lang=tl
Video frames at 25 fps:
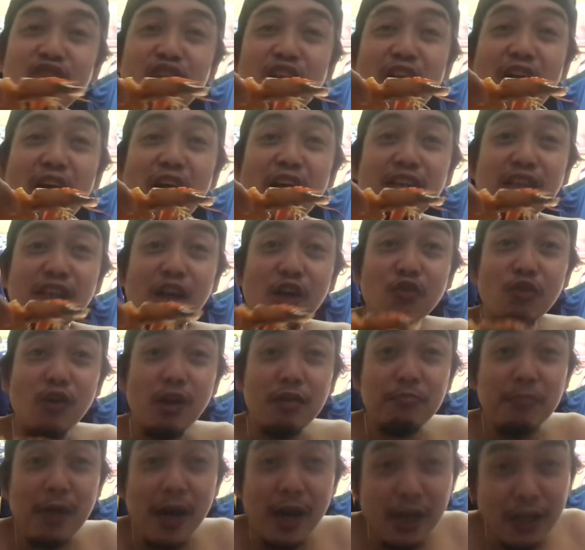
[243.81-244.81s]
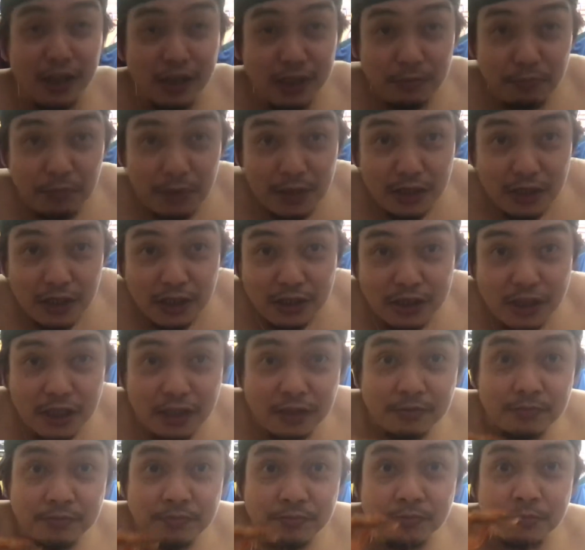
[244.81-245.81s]
Han kan magbayad ti
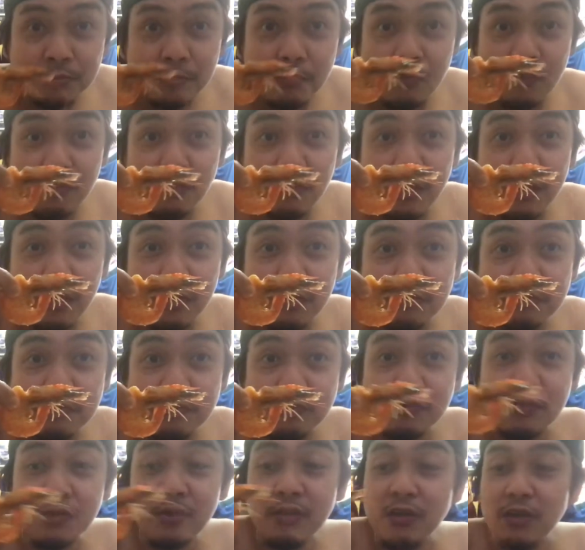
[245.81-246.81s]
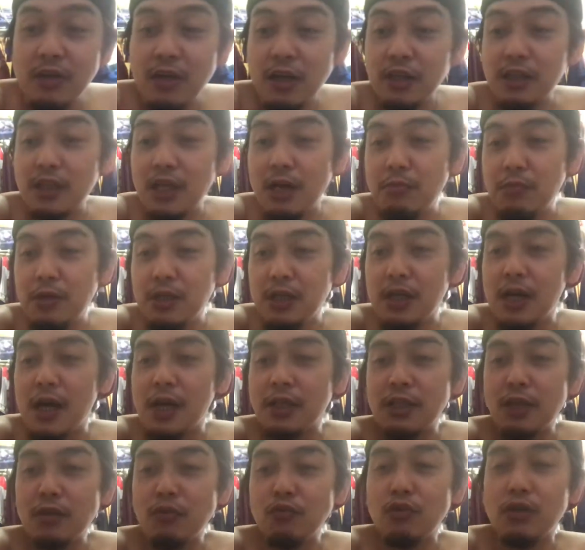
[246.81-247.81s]
pilhiltan. Mm. At amo yung
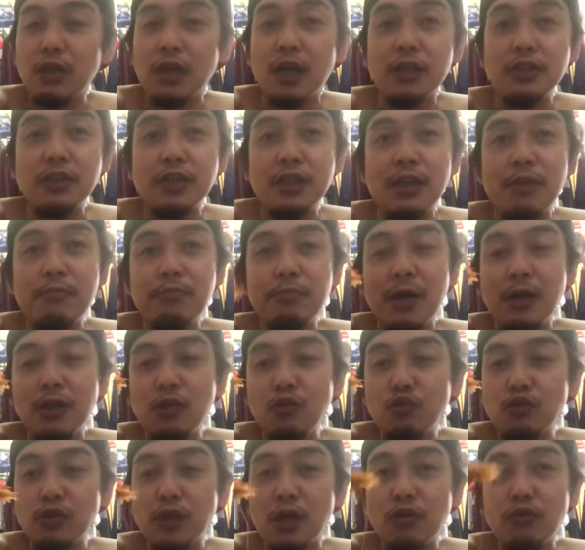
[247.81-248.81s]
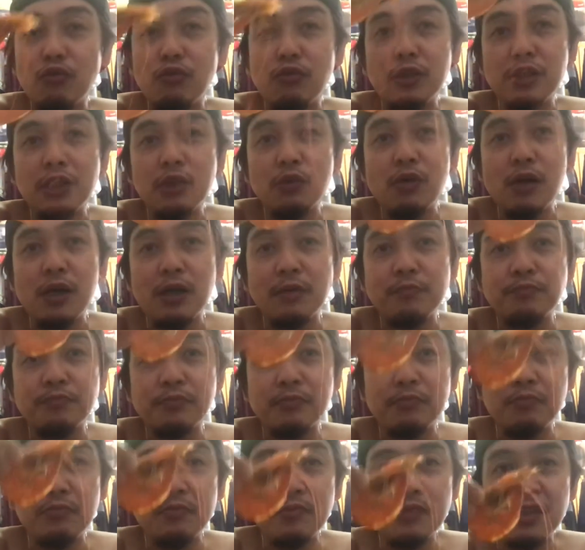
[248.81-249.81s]
gatang ko na. Di lang utang ko kundi ko.
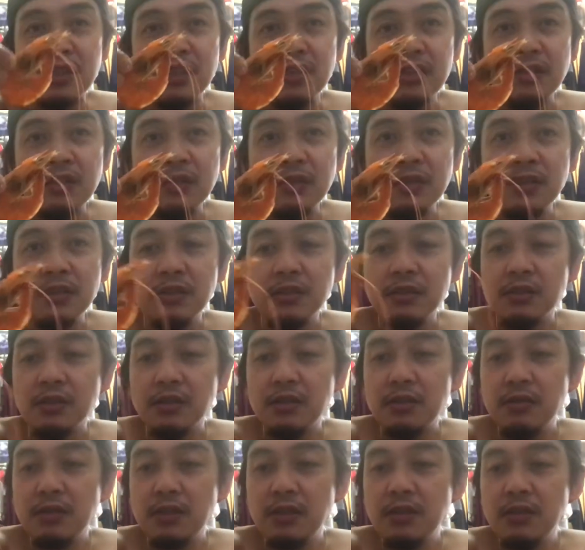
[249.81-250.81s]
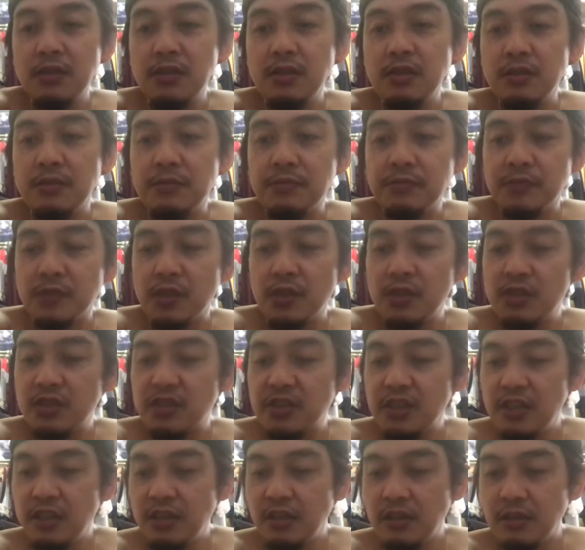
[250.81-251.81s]
Ni
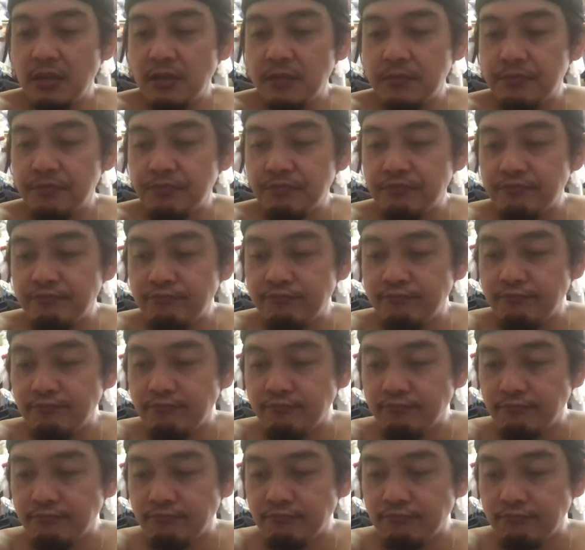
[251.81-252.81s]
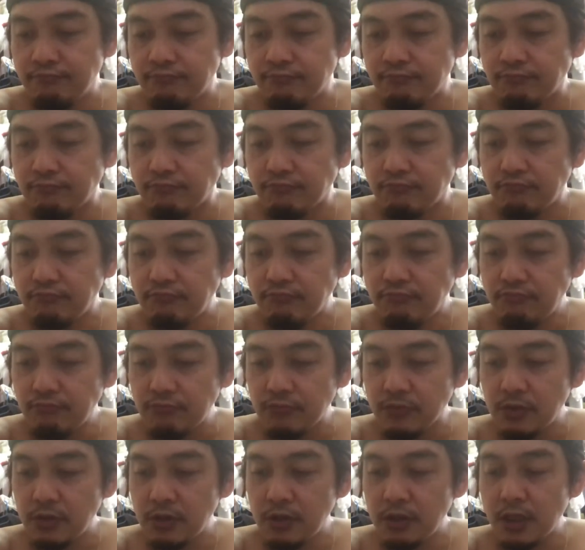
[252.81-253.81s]
insing. Hmm.
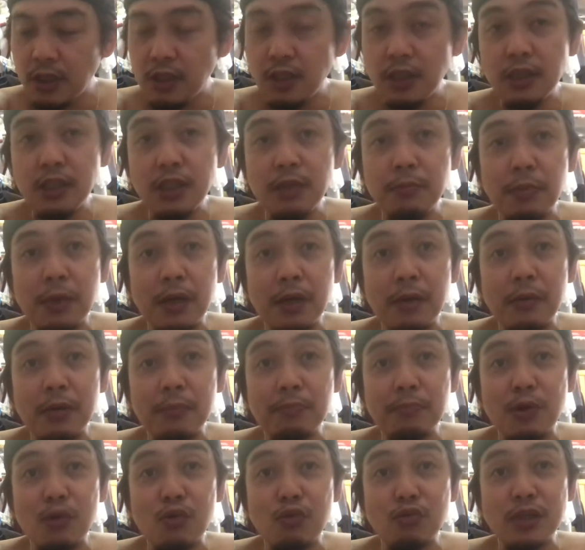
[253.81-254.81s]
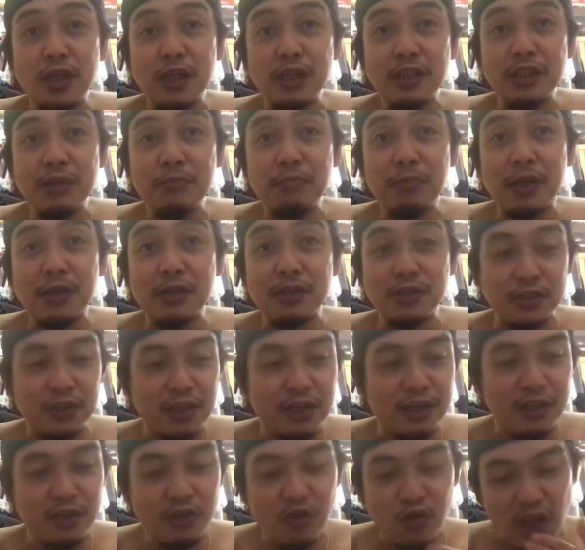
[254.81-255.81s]
Ni, di pa namin pautang ni bakat
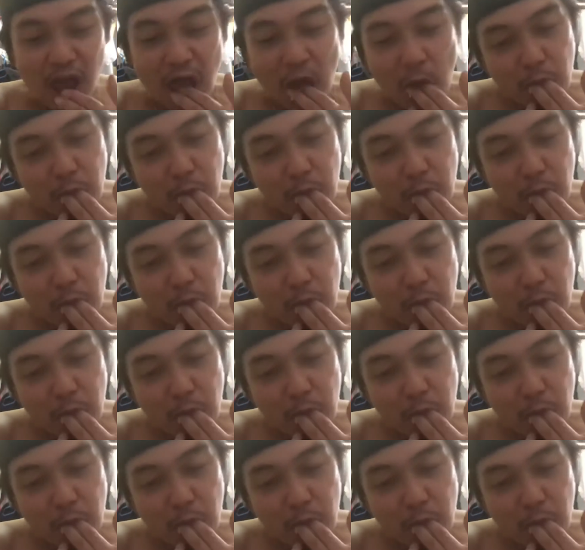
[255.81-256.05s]
sirliot.